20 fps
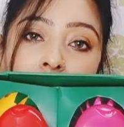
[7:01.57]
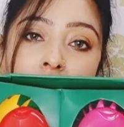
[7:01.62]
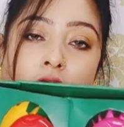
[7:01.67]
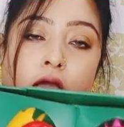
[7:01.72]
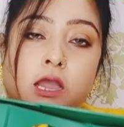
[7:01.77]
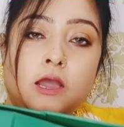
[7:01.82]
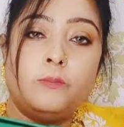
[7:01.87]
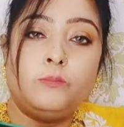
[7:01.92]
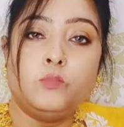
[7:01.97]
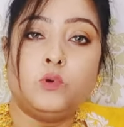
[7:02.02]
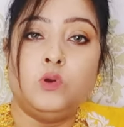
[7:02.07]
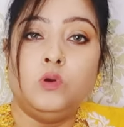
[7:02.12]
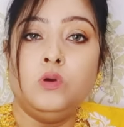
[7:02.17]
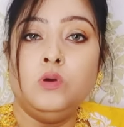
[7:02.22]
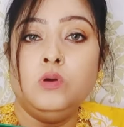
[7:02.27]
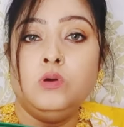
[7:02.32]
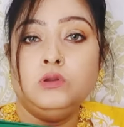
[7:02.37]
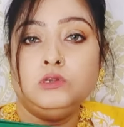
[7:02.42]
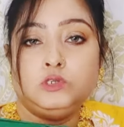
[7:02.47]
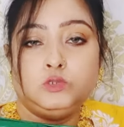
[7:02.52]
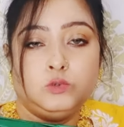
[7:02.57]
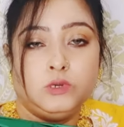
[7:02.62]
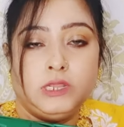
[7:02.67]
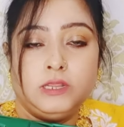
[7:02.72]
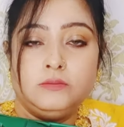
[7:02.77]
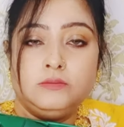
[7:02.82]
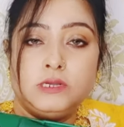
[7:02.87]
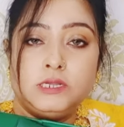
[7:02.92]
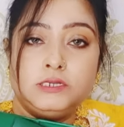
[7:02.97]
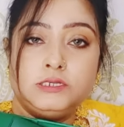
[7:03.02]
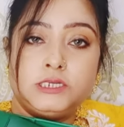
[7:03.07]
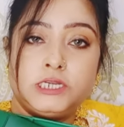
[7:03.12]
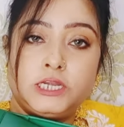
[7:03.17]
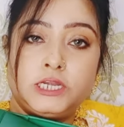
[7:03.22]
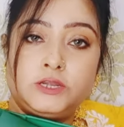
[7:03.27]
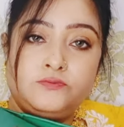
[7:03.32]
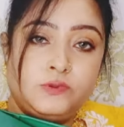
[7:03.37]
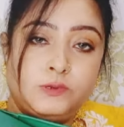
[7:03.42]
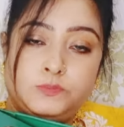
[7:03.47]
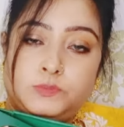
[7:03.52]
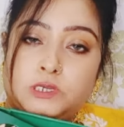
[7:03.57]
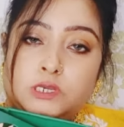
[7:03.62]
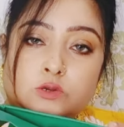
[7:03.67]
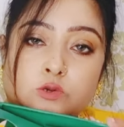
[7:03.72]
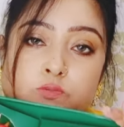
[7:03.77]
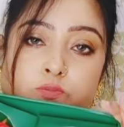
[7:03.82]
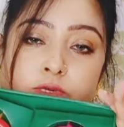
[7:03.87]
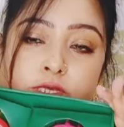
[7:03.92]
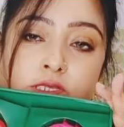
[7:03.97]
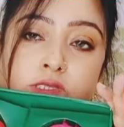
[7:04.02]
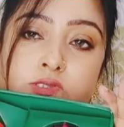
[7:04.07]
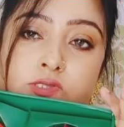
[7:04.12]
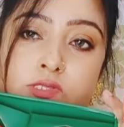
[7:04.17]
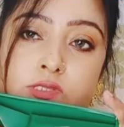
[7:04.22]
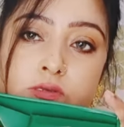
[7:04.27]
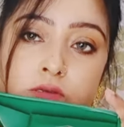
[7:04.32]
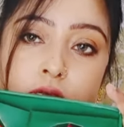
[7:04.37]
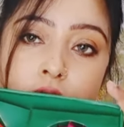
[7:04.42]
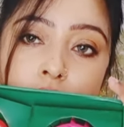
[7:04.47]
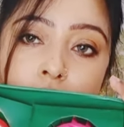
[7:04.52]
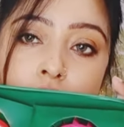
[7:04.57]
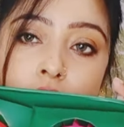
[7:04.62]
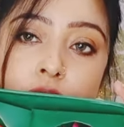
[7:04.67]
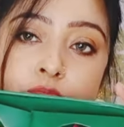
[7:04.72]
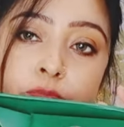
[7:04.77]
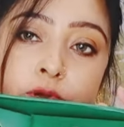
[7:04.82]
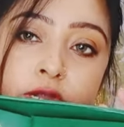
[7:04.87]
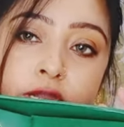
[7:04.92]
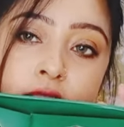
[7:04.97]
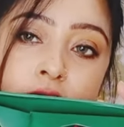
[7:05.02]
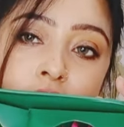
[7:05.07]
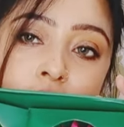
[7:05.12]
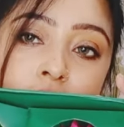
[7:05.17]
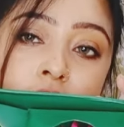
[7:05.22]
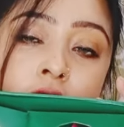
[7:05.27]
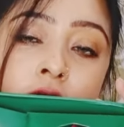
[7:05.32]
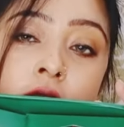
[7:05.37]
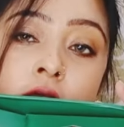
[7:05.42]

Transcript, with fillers: आपको ट्वेल्व हंड्रेड फिफ्टी रुपीज पड़ेगी